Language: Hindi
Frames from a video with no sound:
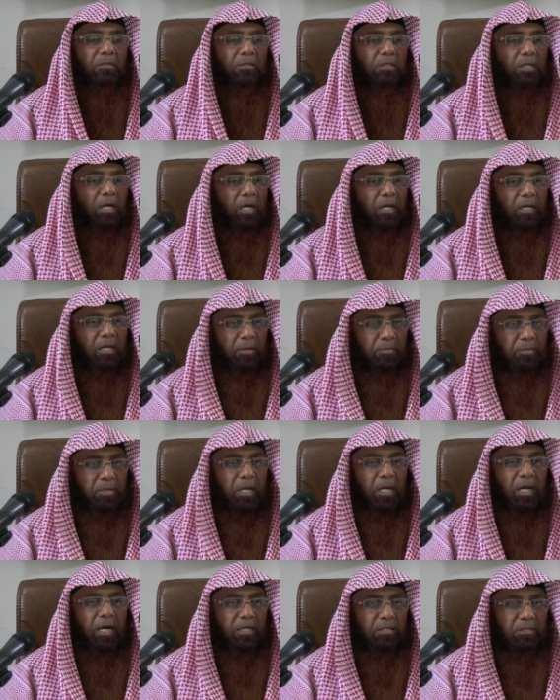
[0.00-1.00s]
जहन्नम
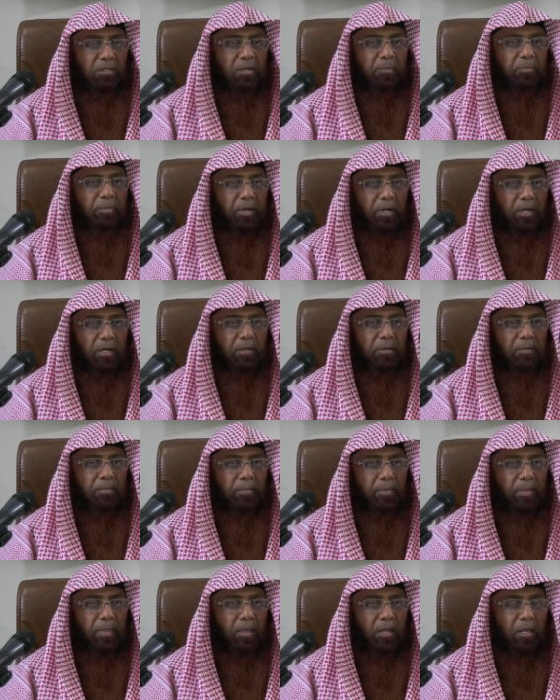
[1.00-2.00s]
के रास्ते पर है
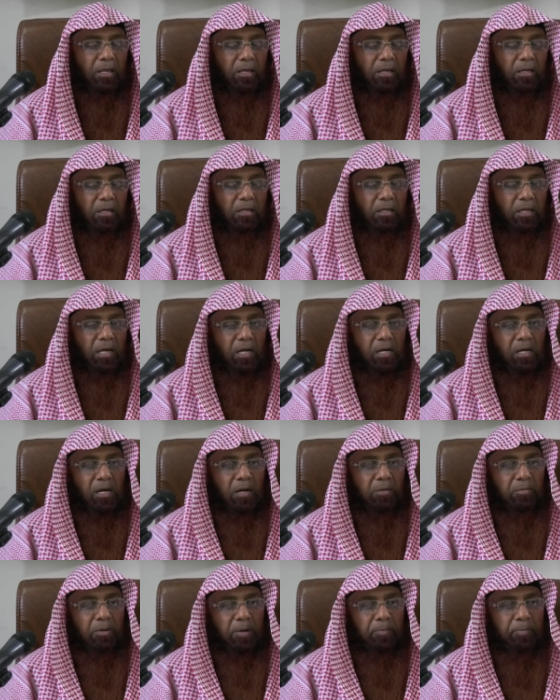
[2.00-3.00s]
या
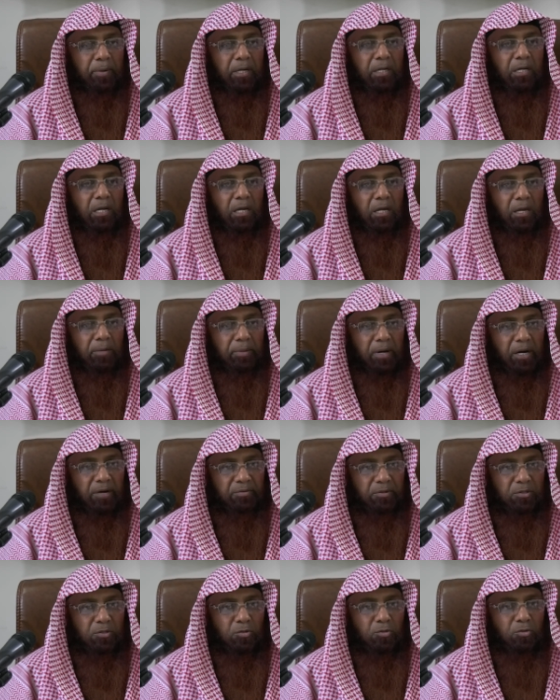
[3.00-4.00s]
कलमा पढ़ने के
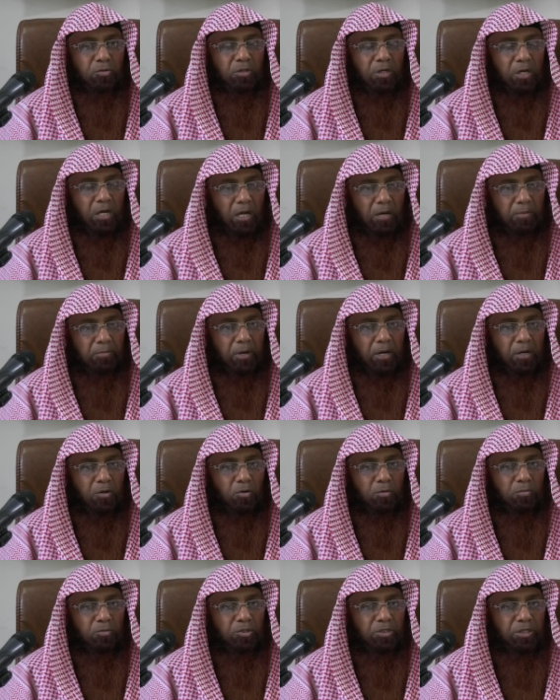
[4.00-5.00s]
बावजूद कलमा
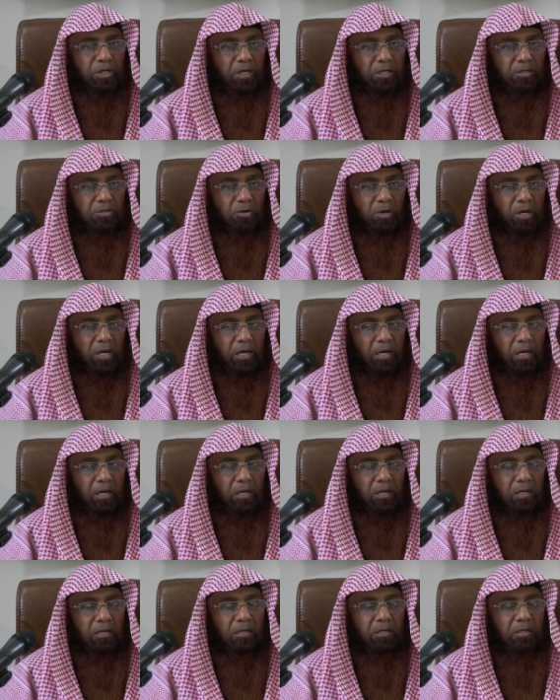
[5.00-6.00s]
गो मुशरक जो हैं
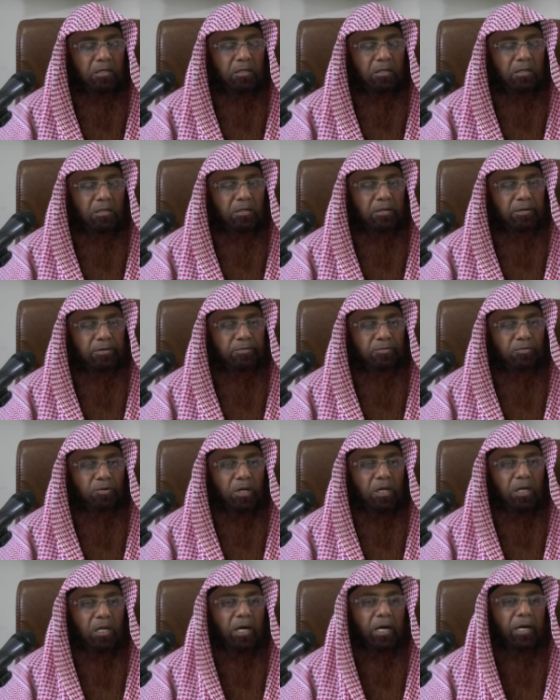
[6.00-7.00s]
वो
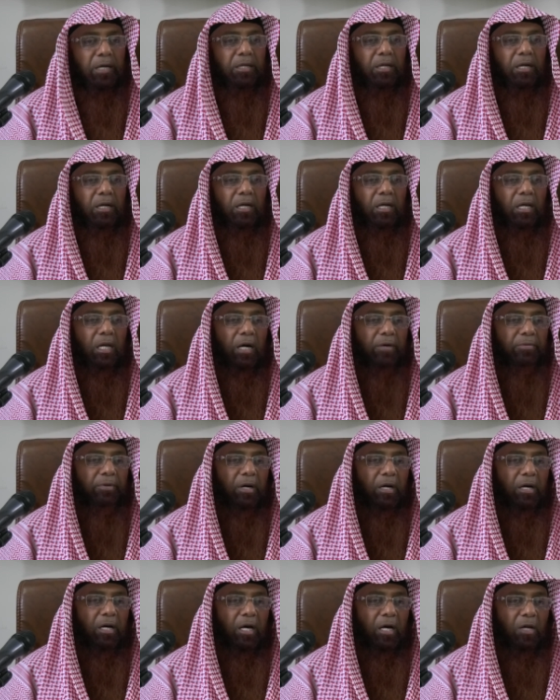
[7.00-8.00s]
अल्लाह के
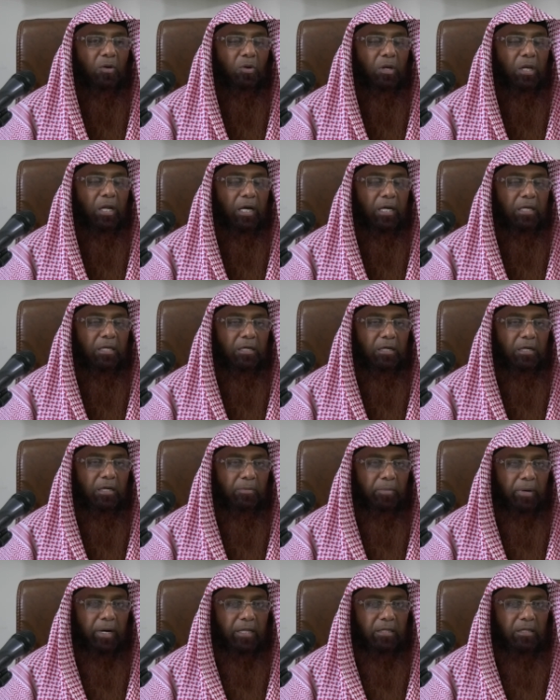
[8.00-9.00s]
अलावा गैरुल्लाह की
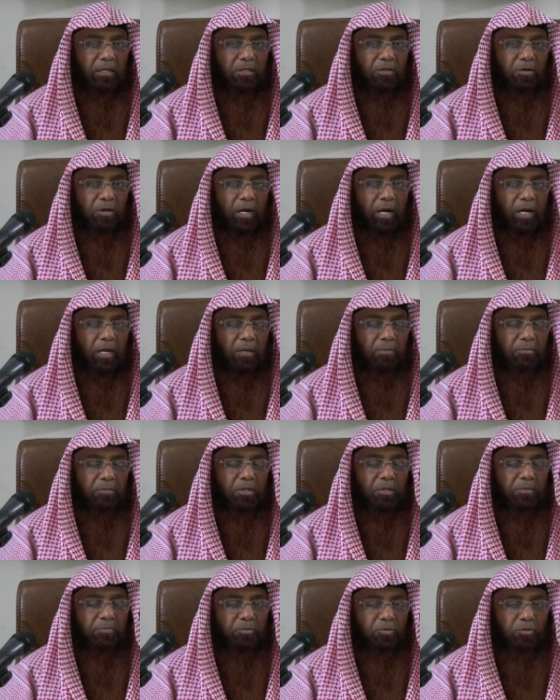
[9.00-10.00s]
इबादत और आलम
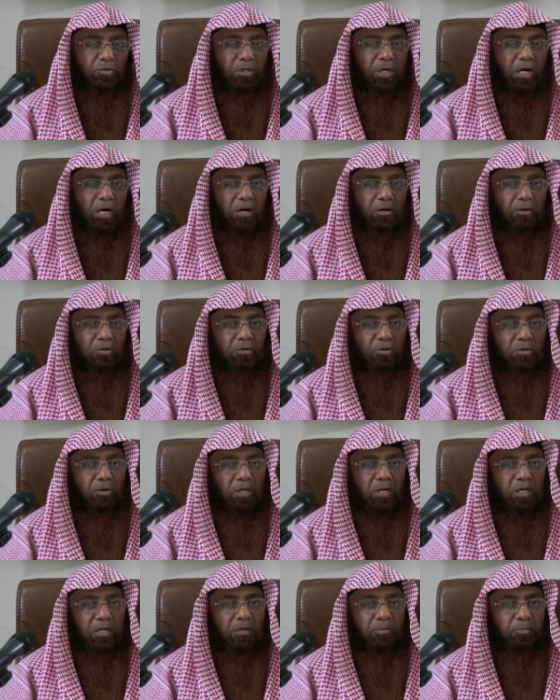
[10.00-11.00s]
की पूजा और
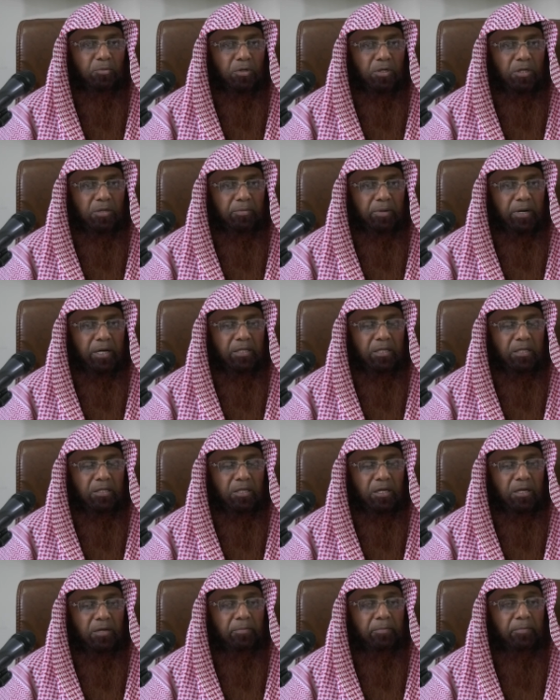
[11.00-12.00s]
घोड़े की
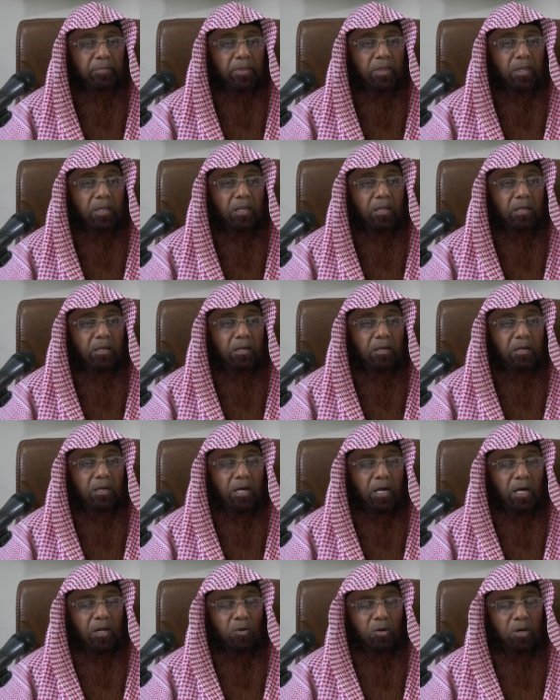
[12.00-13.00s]
इबादतें
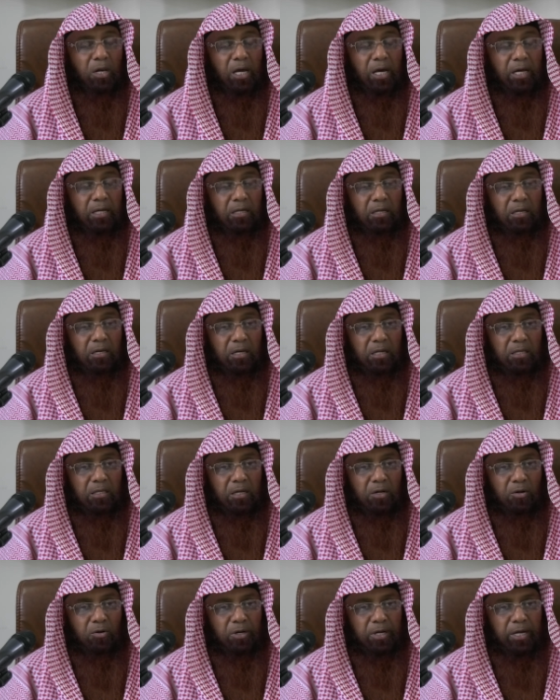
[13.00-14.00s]
गैर गैरुल्ला की
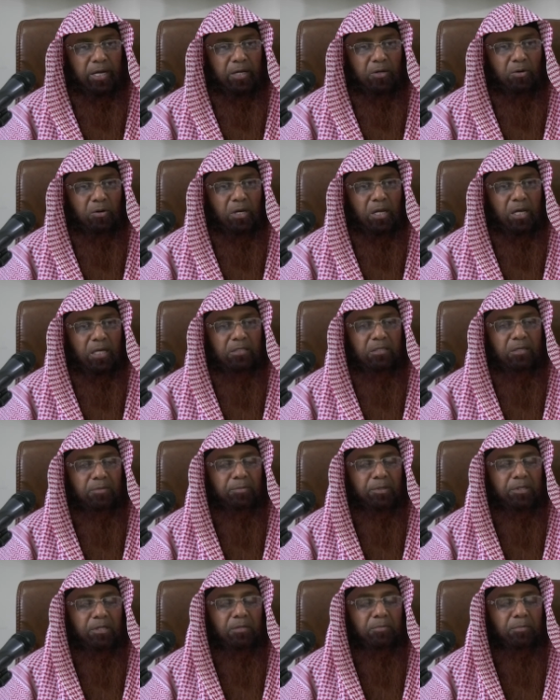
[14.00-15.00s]
नज़र और गैरुल्ला से
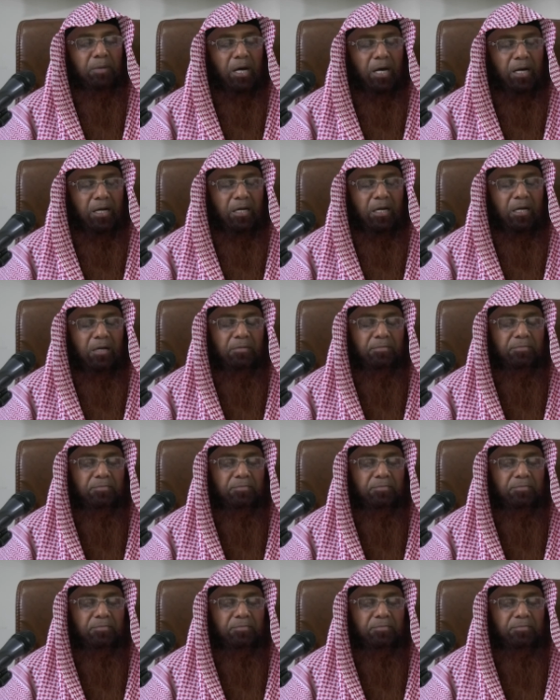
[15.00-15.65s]
मदद मांगना